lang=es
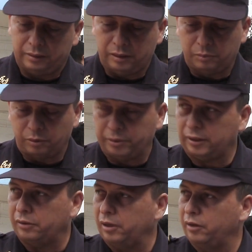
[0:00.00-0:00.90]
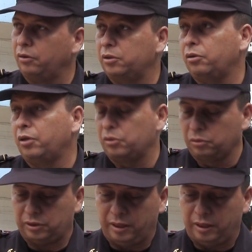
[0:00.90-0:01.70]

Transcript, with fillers: el propietario del negocio y sus